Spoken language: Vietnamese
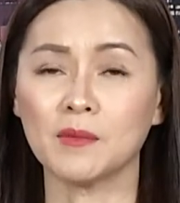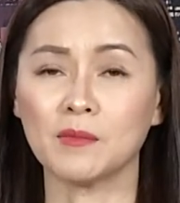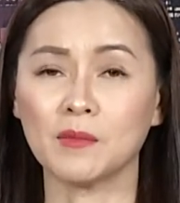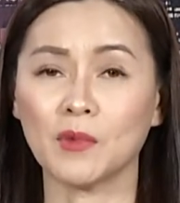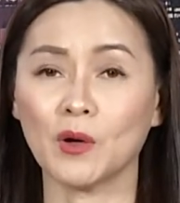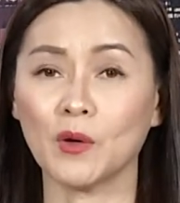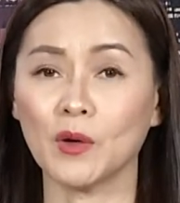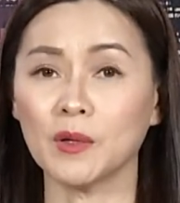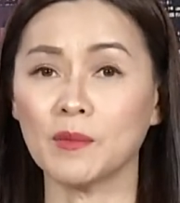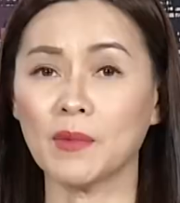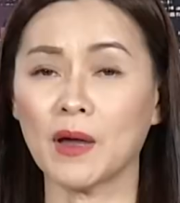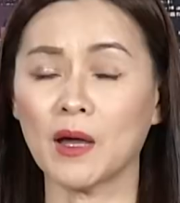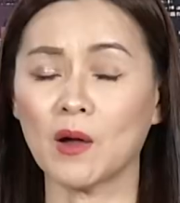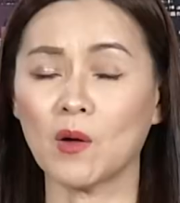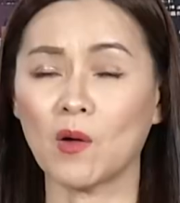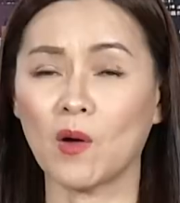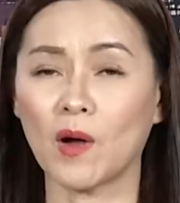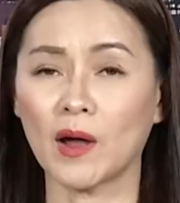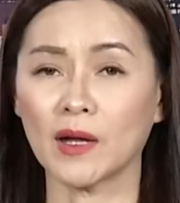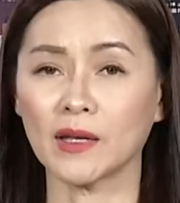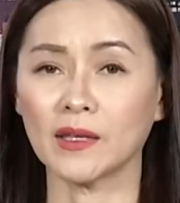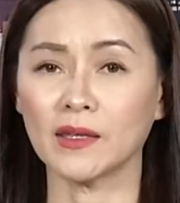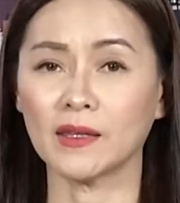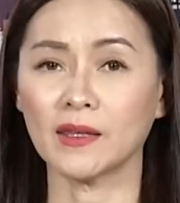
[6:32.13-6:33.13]
mà ủy ban
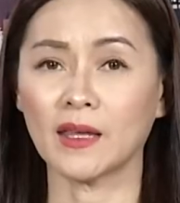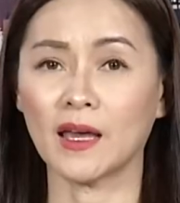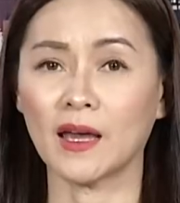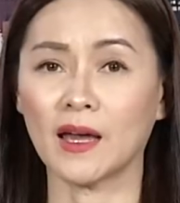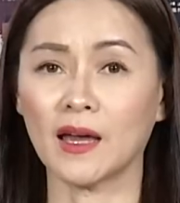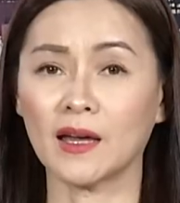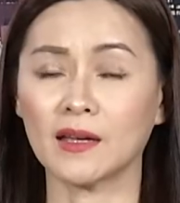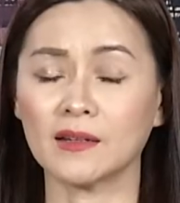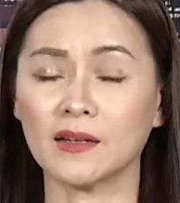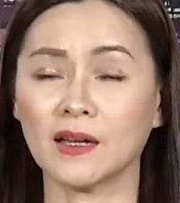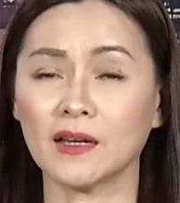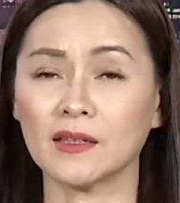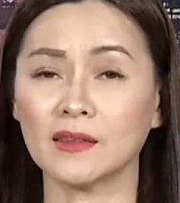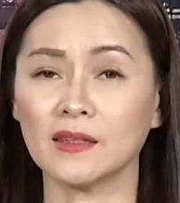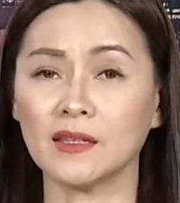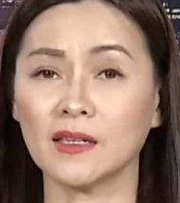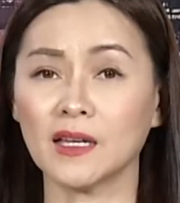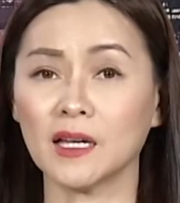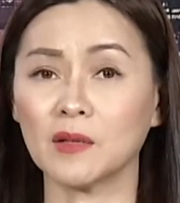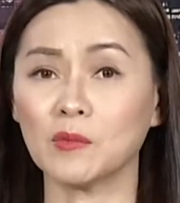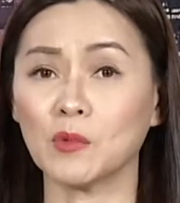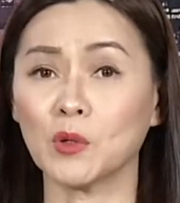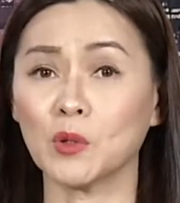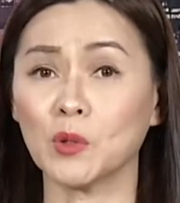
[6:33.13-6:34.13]
hoàng gia đã tiến
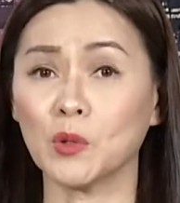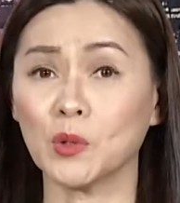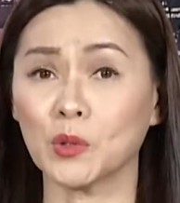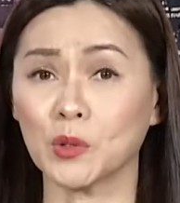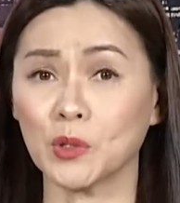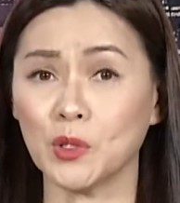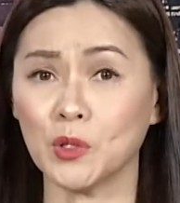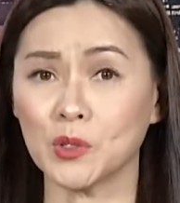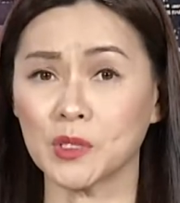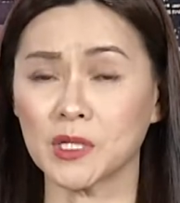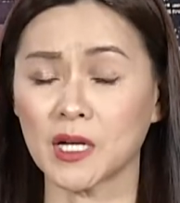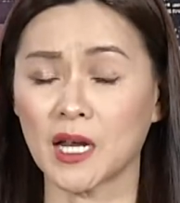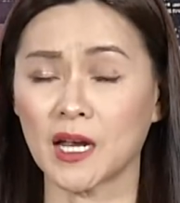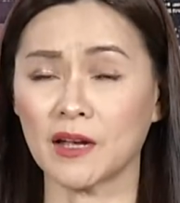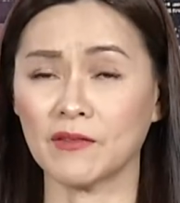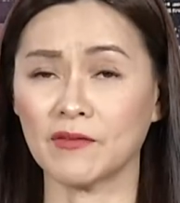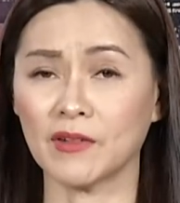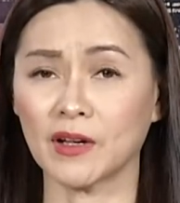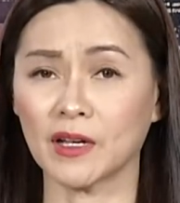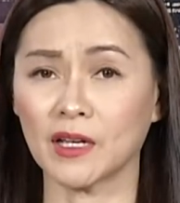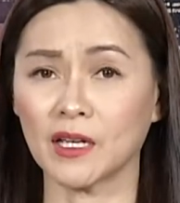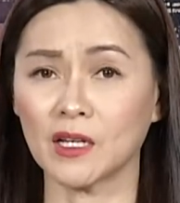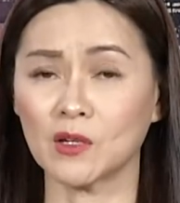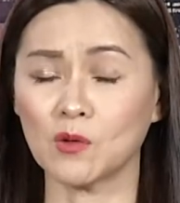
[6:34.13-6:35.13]
hành một cuộc điều tra
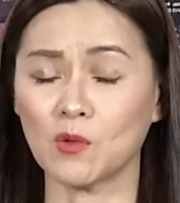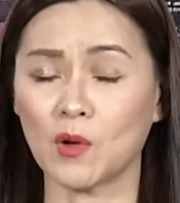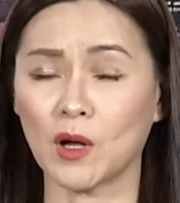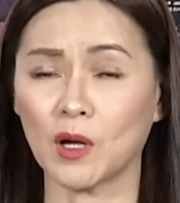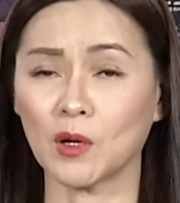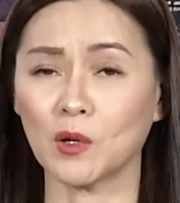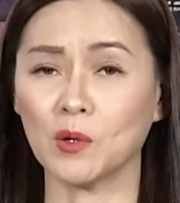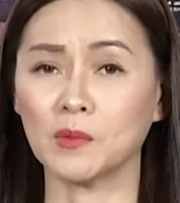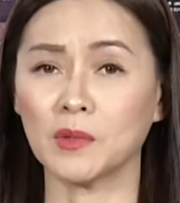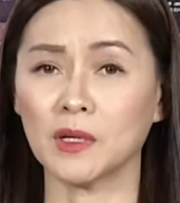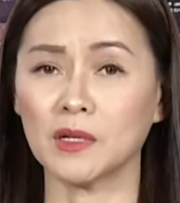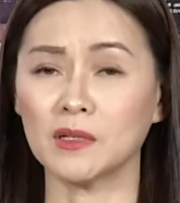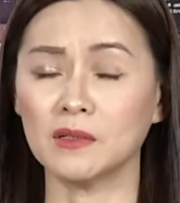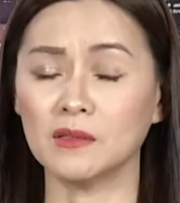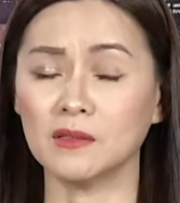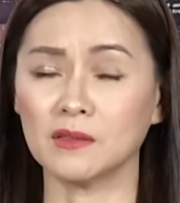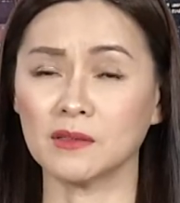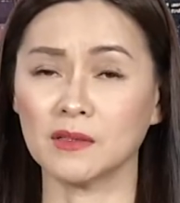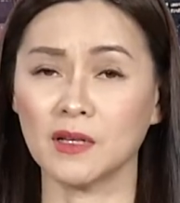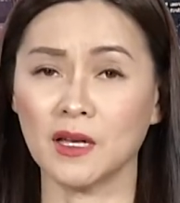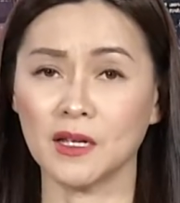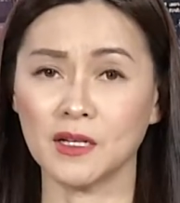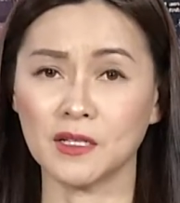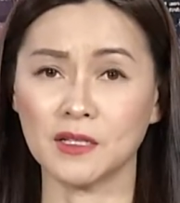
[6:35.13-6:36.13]
và kết quả cũng đã được
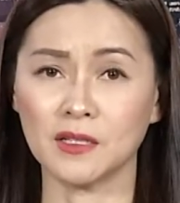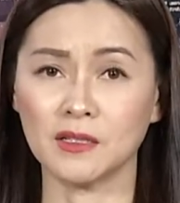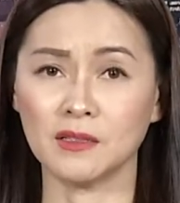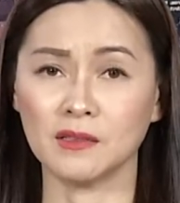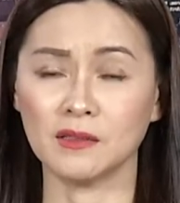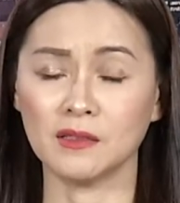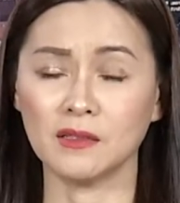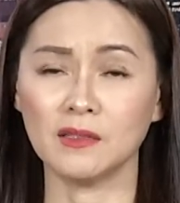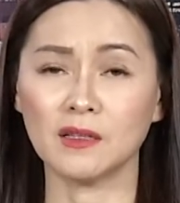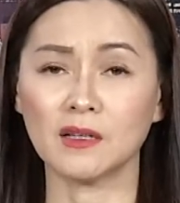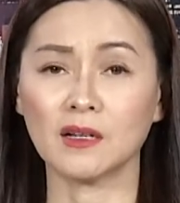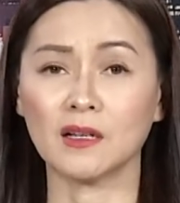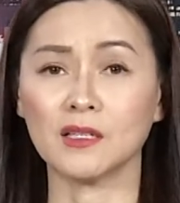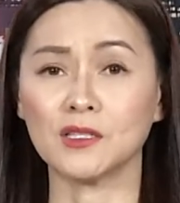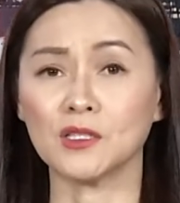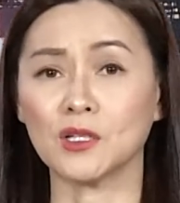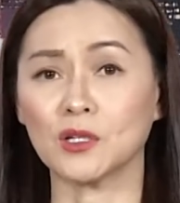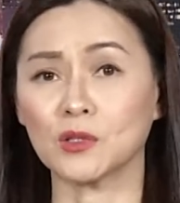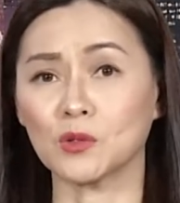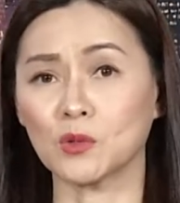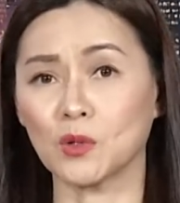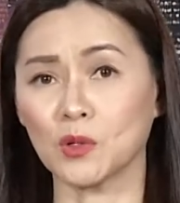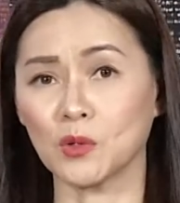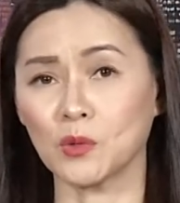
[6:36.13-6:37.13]
đệ trình thứ nhất là
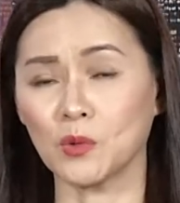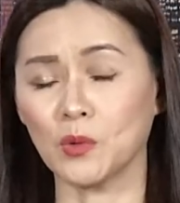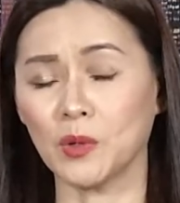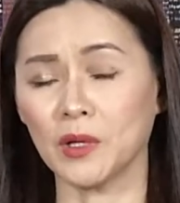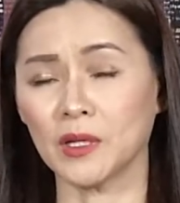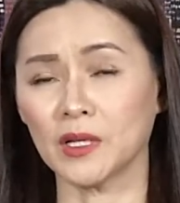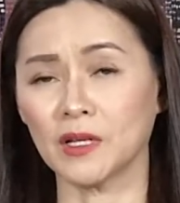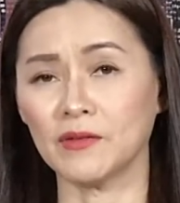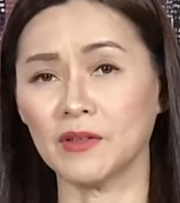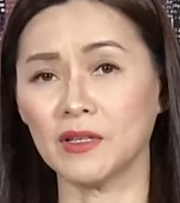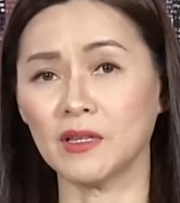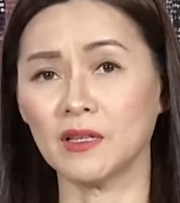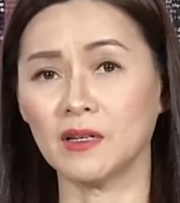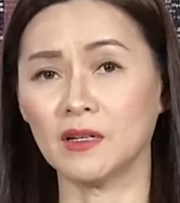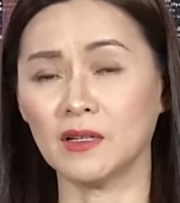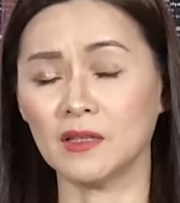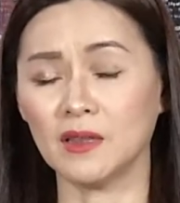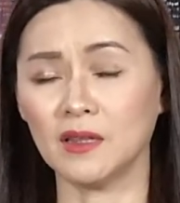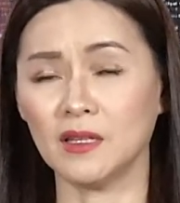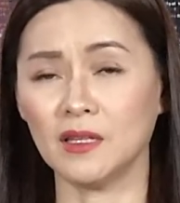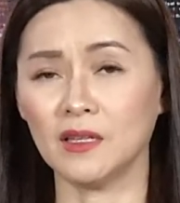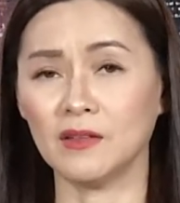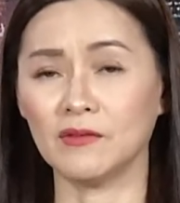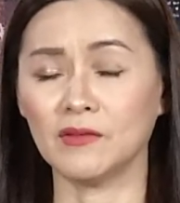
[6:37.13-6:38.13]
cho toàn quyền david
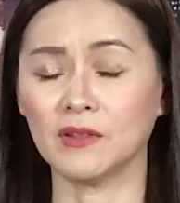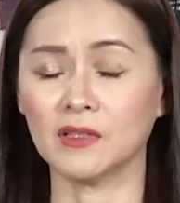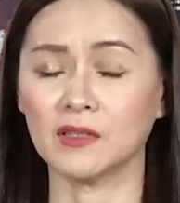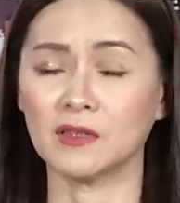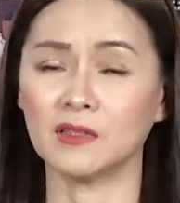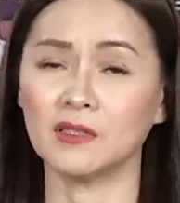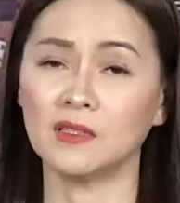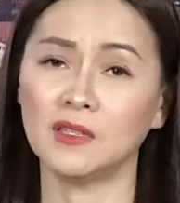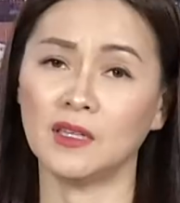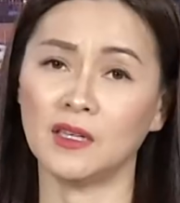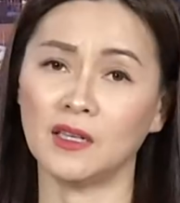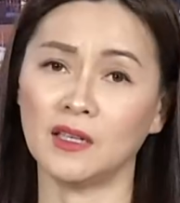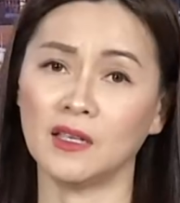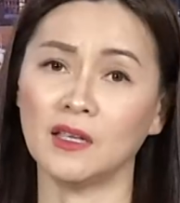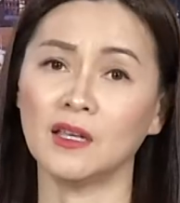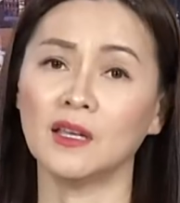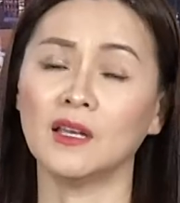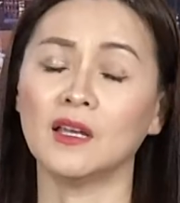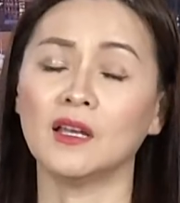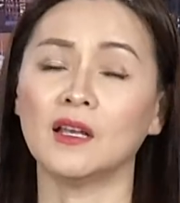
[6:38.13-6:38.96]
hurley và thứ nhì